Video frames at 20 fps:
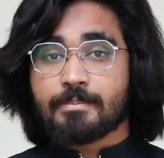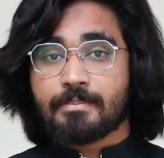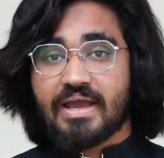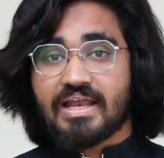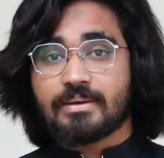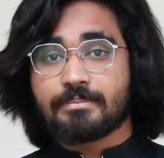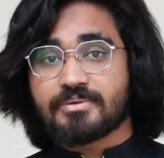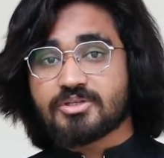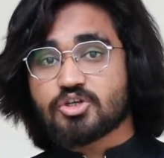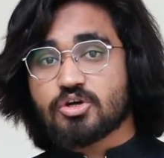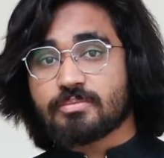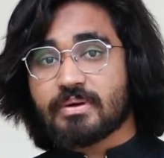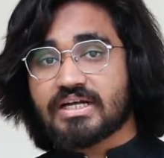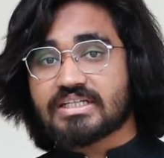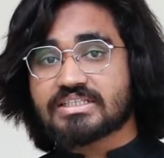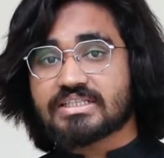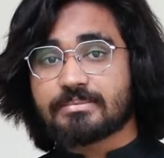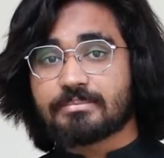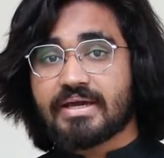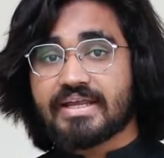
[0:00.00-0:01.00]
पहली जो
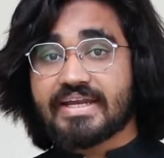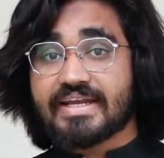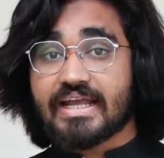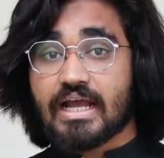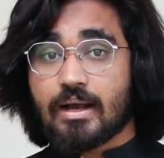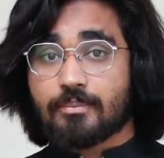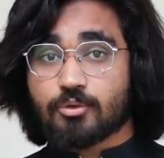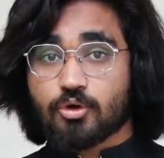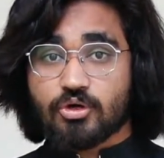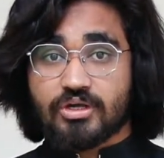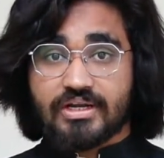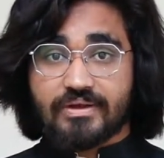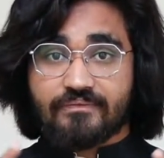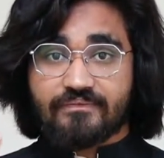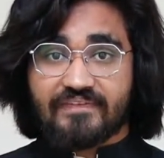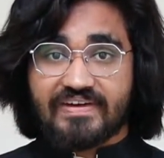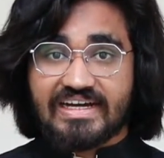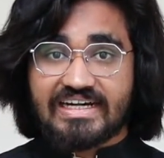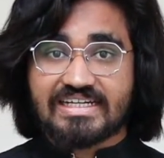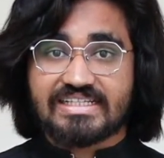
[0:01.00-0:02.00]
बात की मैंने कि आप लोगों ने एक
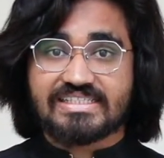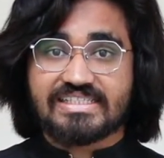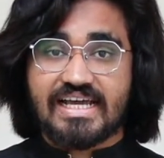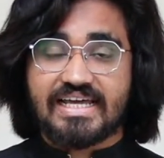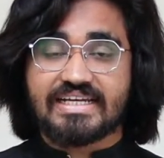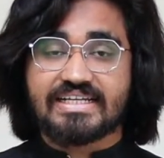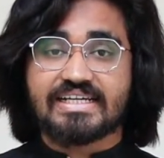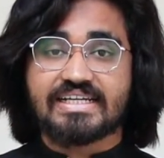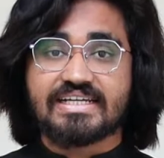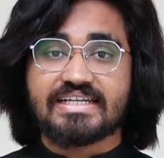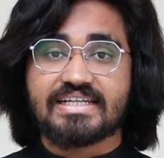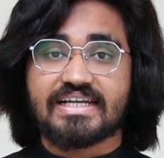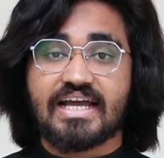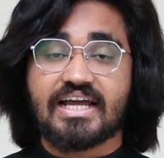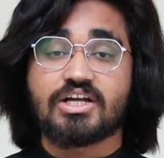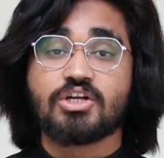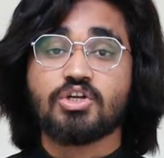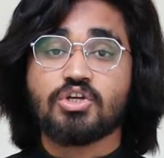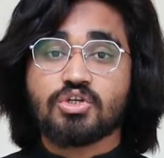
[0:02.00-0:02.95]
फील्ड डिज़ाइन करनी है